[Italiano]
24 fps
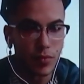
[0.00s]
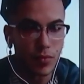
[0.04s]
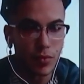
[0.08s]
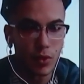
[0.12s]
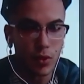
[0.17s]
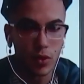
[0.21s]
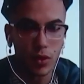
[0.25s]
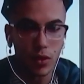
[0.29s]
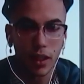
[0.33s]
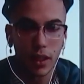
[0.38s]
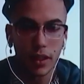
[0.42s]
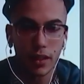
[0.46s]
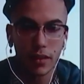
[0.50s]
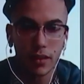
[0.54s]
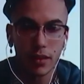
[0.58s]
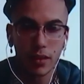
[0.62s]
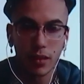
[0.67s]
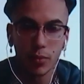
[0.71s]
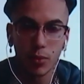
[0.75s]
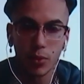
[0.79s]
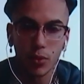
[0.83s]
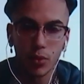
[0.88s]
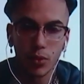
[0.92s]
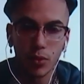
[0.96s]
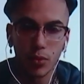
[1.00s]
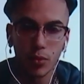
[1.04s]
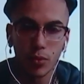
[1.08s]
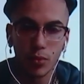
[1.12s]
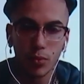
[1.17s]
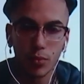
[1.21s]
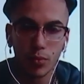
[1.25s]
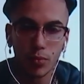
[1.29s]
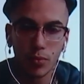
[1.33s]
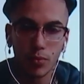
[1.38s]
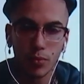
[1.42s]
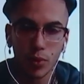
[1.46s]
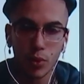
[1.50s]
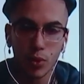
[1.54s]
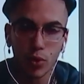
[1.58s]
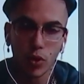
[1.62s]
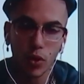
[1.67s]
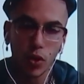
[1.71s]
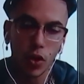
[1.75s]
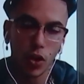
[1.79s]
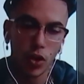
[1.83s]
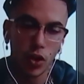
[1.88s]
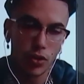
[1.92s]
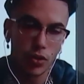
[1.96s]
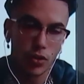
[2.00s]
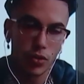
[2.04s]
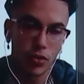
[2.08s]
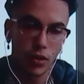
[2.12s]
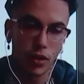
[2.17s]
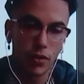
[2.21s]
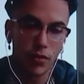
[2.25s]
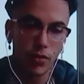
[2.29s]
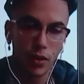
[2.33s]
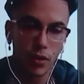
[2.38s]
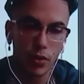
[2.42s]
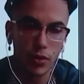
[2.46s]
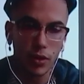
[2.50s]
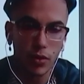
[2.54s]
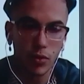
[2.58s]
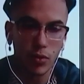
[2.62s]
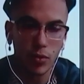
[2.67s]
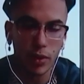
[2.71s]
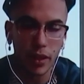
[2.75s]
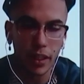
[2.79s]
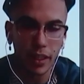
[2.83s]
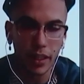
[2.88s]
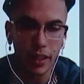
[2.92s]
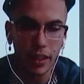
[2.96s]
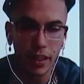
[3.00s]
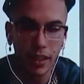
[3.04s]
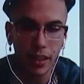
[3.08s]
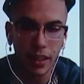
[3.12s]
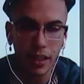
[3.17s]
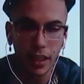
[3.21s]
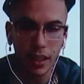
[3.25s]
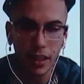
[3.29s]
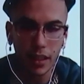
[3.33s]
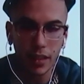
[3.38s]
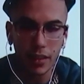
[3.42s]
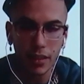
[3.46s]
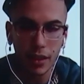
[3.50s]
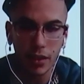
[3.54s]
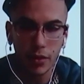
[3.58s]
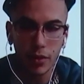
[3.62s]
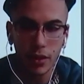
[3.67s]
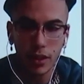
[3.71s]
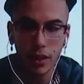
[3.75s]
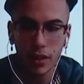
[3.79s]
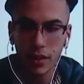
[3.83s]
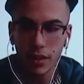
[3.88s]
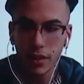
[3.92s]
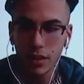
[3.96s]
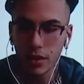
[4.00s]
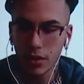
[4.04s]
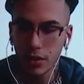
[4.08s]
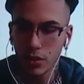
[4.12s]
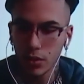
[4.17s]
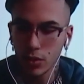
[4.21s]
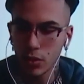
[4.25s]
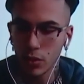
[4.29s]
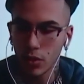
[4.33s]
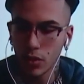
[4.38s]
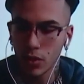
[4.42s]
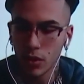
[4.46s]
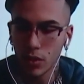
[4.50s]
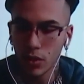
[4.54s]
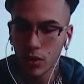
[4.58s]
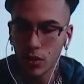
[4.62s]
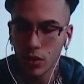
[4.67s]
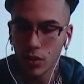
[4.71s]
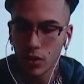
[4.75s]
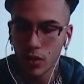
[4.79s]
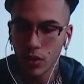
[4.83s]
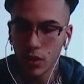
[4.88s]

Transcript: so, l'artista più, più grosso a livello di numeri all'interno del disco,